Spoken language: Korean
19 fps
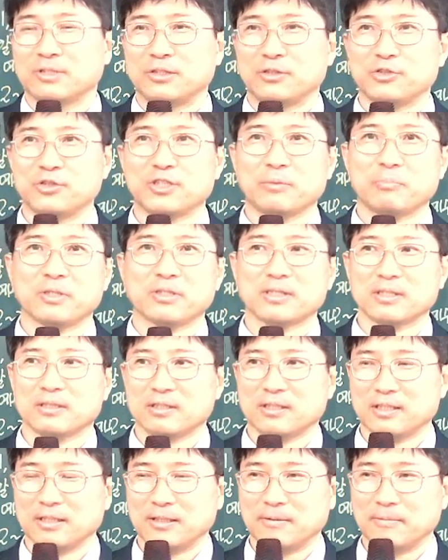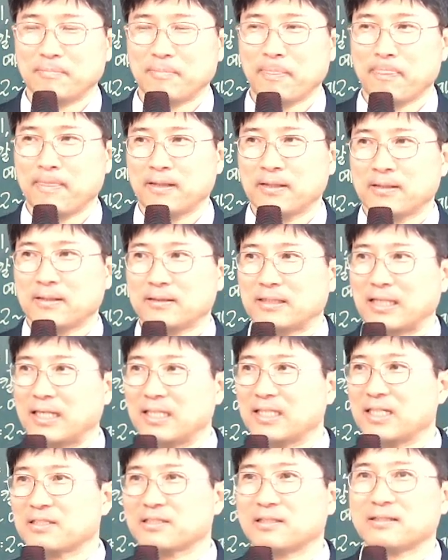러시아 병사들이
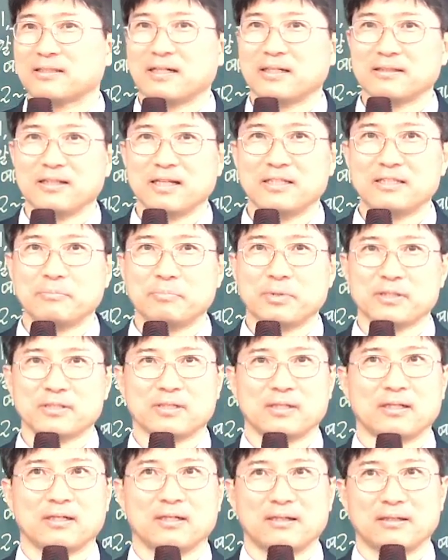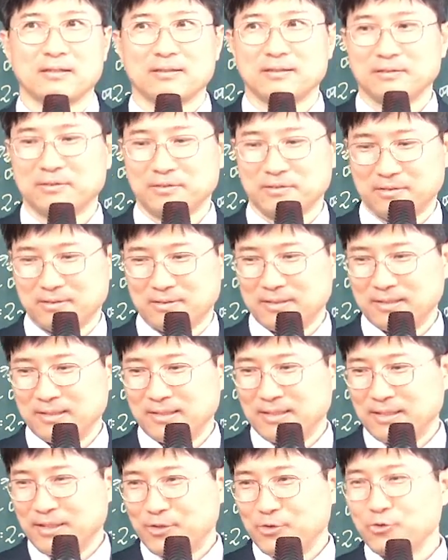다리가 절단되어 있는 병사가
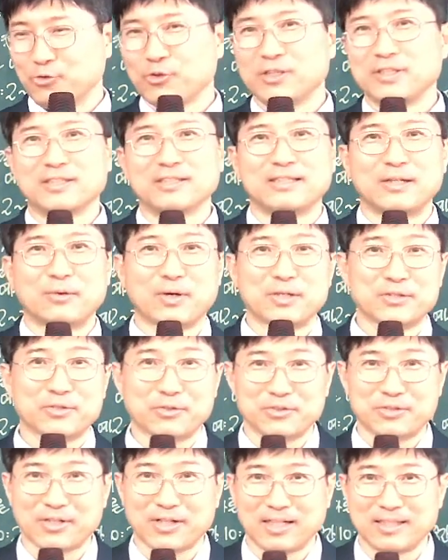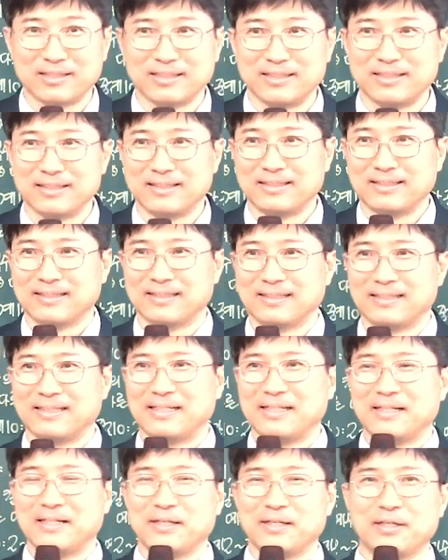누워있는데 왔어요. 차관이.
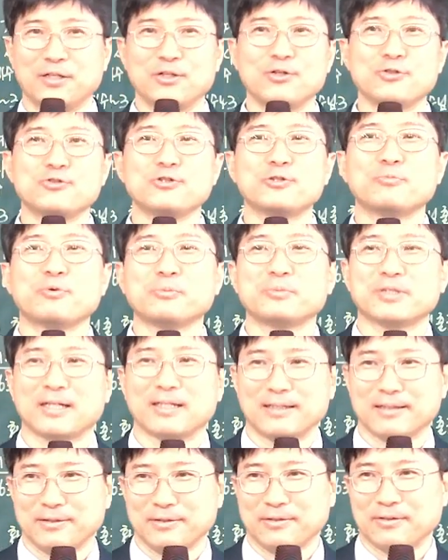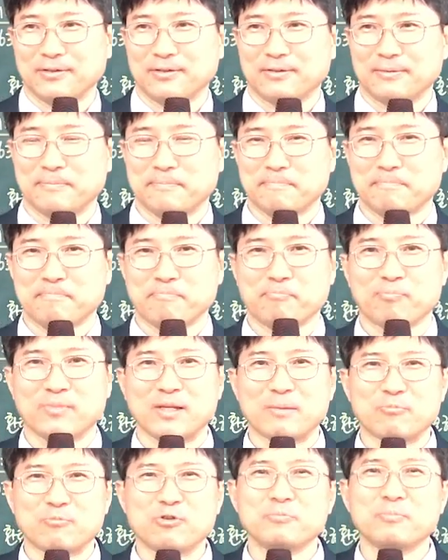얼굴 보면 알아요.
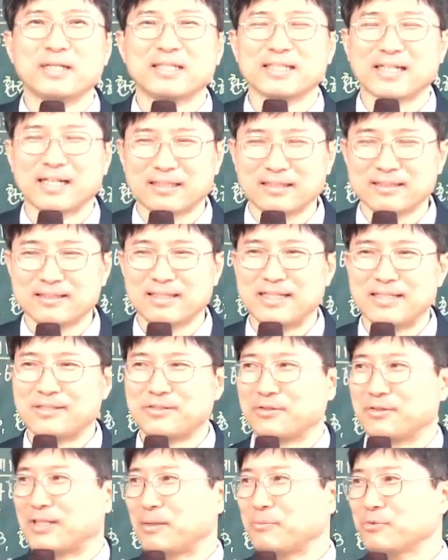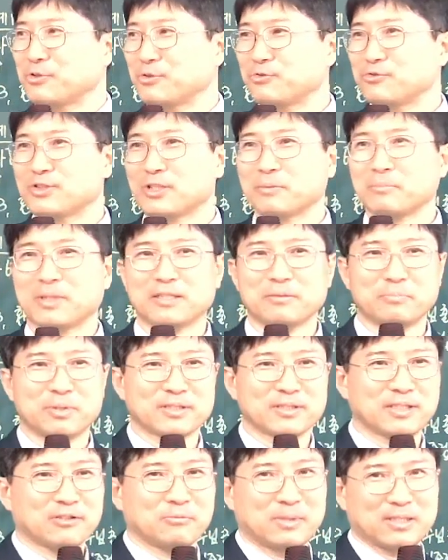불만이 가득 차 있어요. 나머지 훈장받은
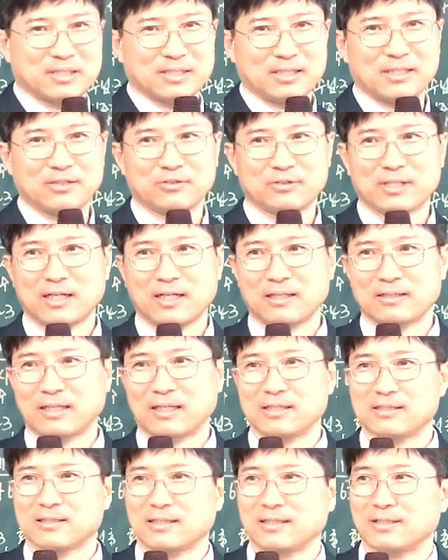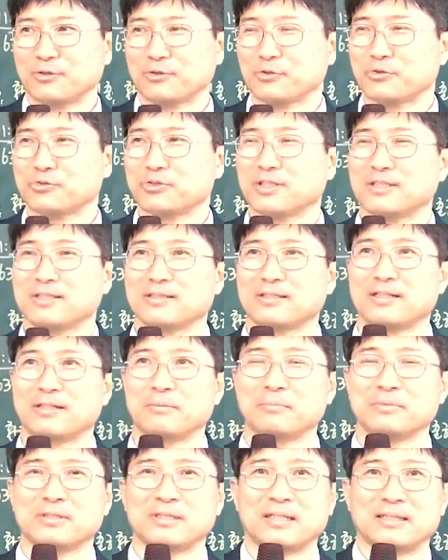병사들 마찬가지고 다 다리 잘리고 손 잘린
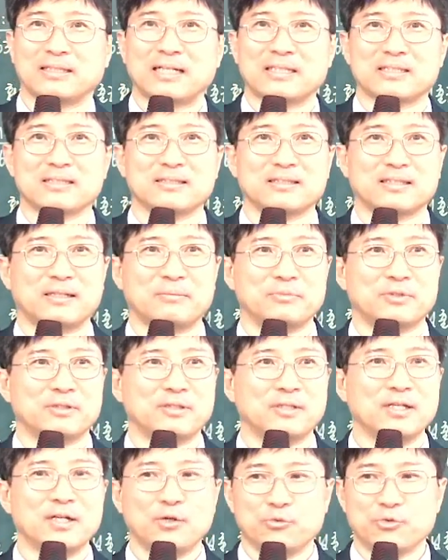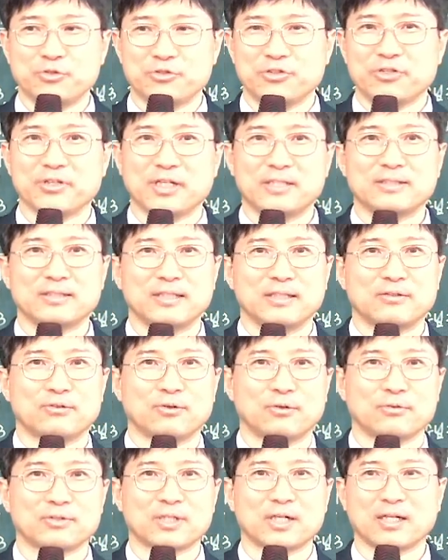사람, 다친 사람들 휠체어에
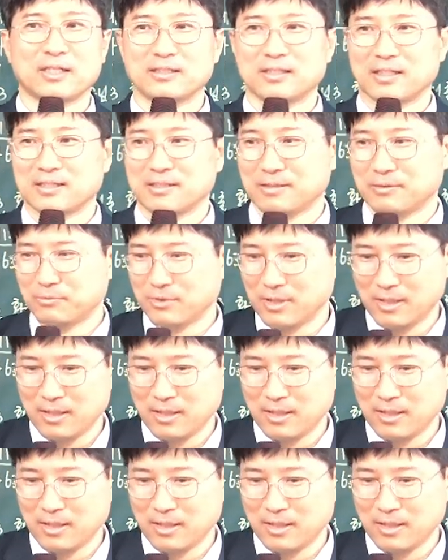앉아있고 차관이 가서